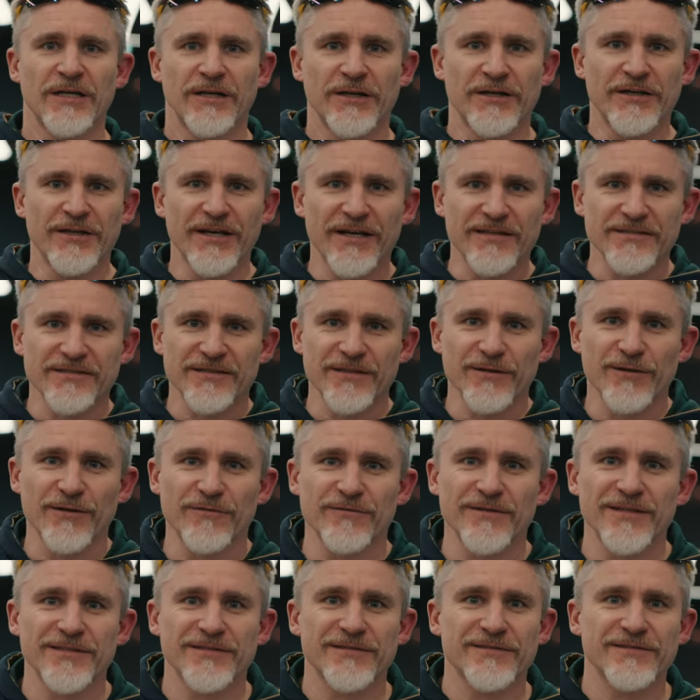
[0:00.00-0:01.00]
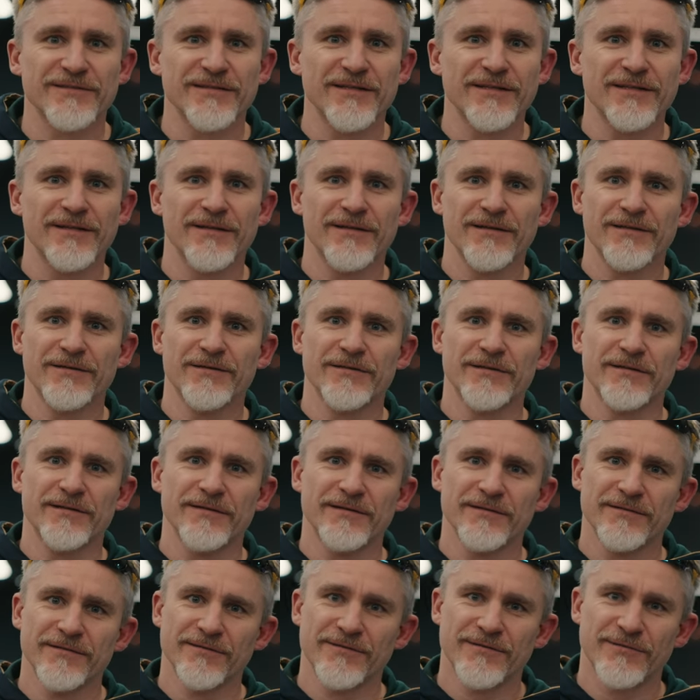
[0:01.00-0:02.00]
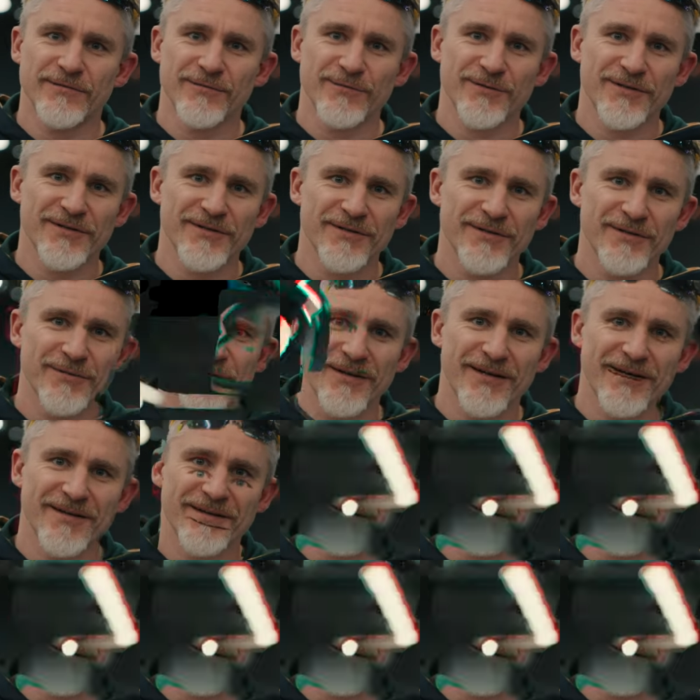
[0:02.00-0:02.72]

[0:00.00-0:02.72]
Jak zachować styl i suchy tyłek?